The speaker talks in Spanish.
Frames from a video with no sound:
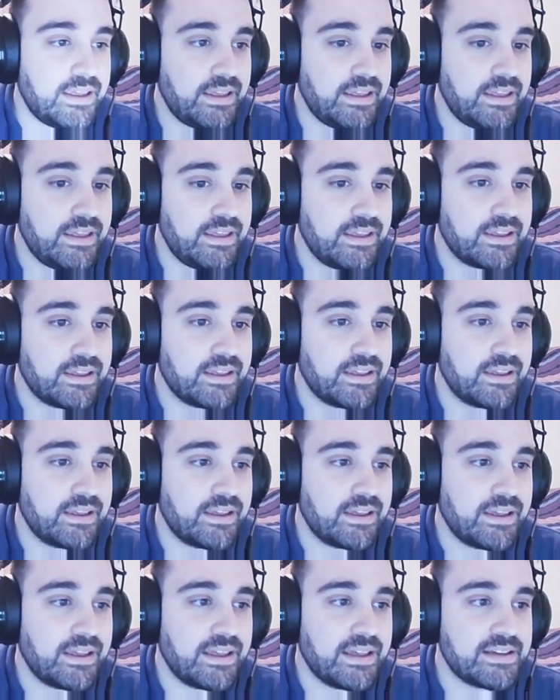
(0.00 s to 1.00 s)
Y
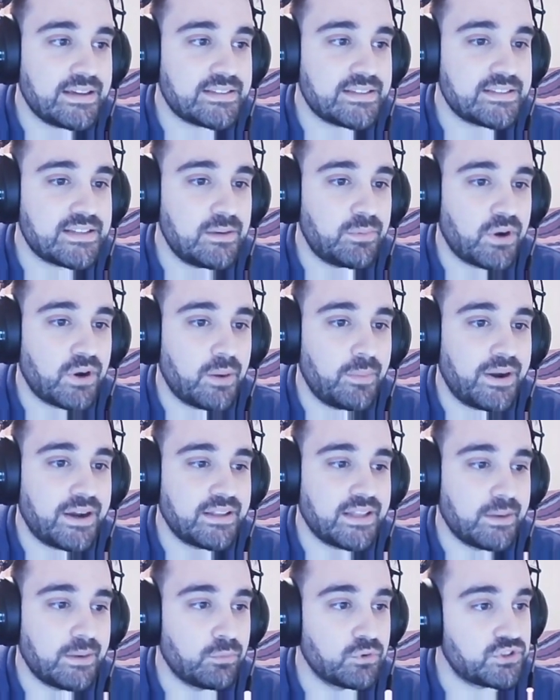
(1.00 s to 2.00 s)
este es el programa que
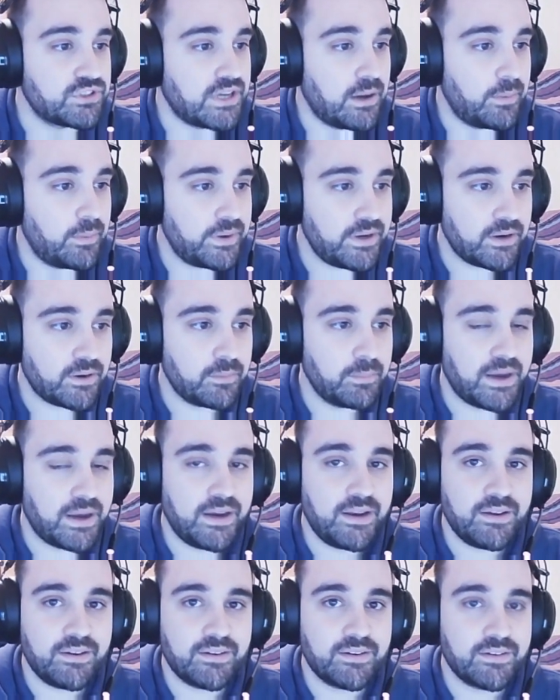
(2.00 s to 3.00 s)
tenemos que abrir,
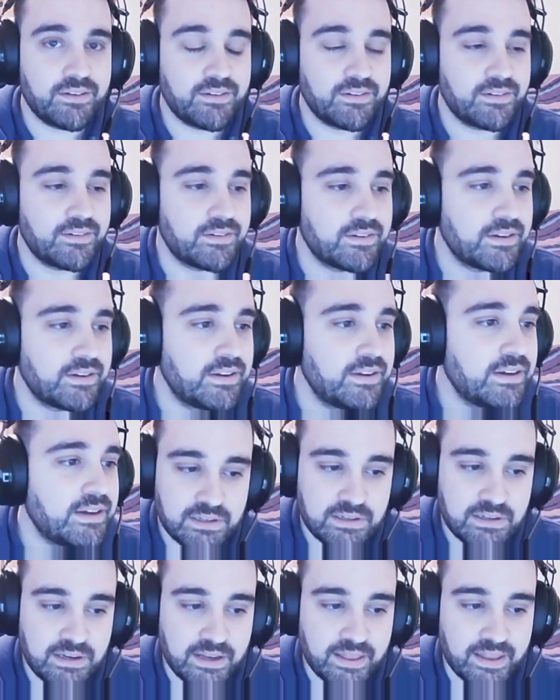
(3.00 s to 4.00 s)
¿vale?
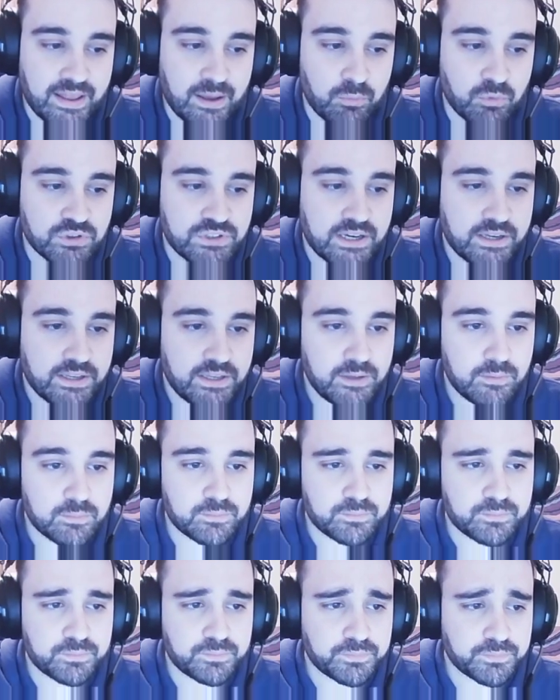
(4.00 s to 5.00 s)
Le damos aquí
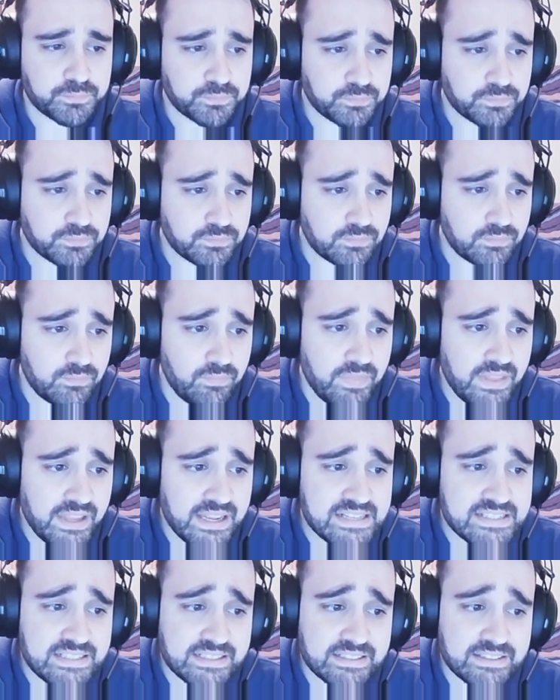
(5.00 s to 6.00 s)

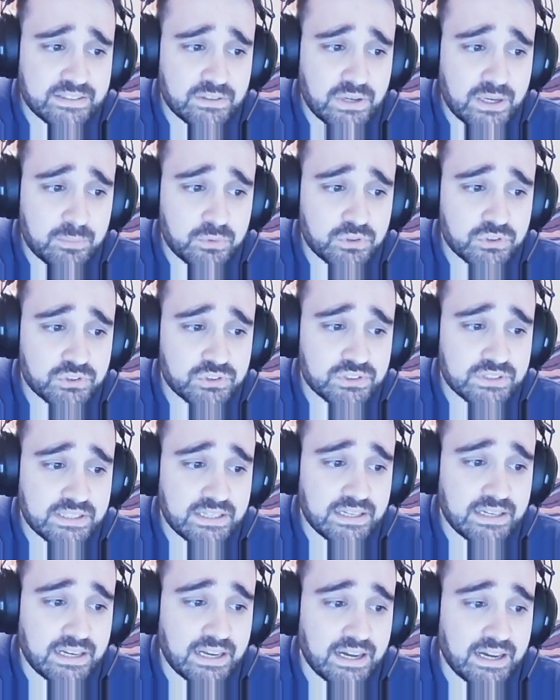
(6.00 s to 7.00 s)
y seleccionamos
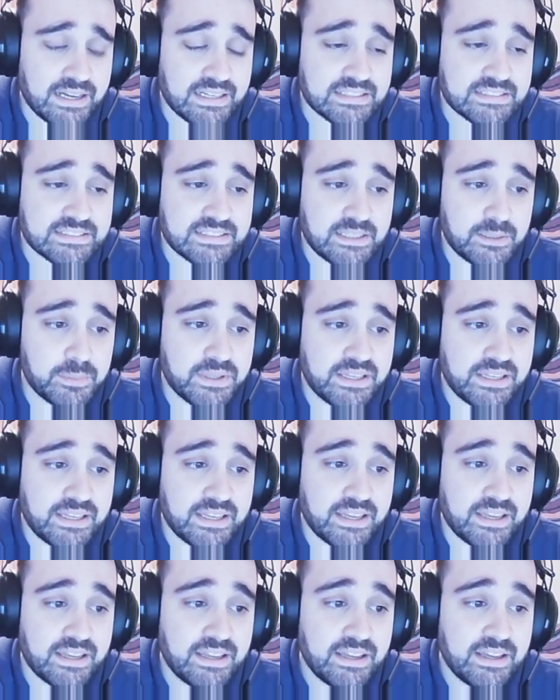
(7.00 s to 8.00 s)
el script
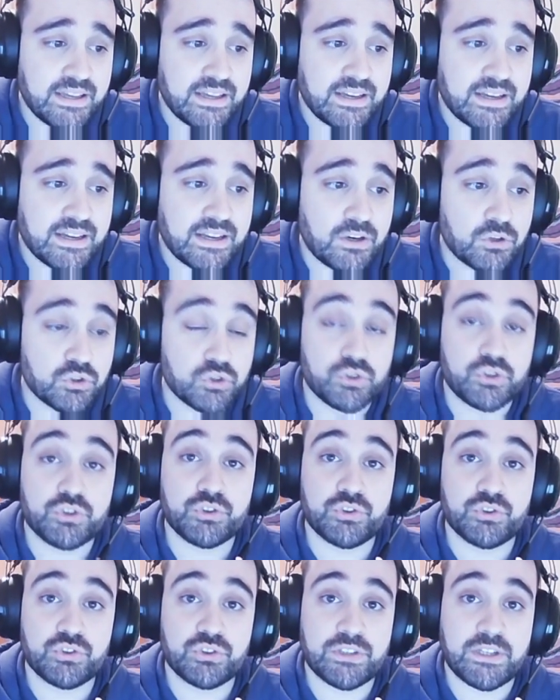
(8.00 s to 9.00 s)
que
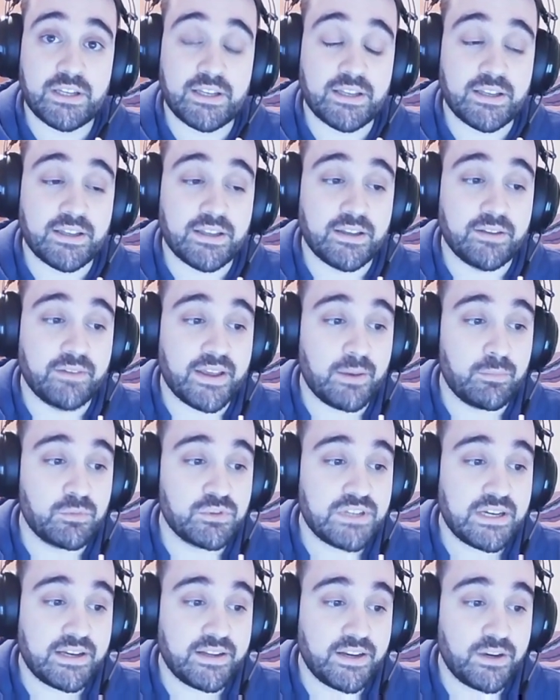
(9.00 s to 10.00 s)
nosotros eh,
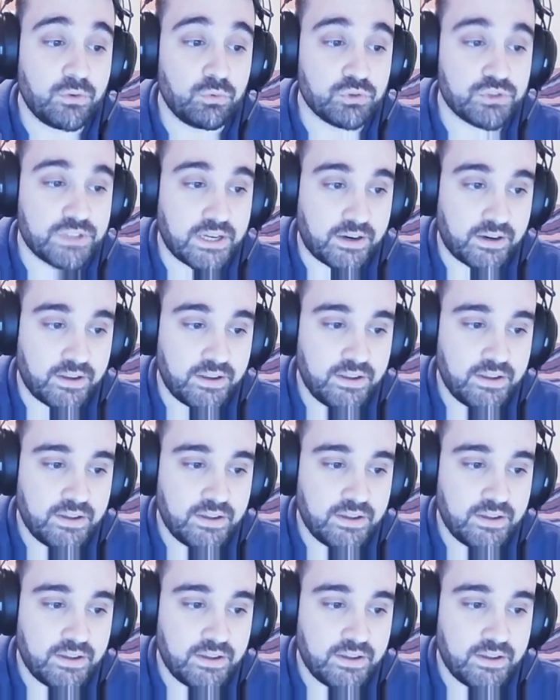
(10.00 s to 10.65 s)
vayamos a querer usar.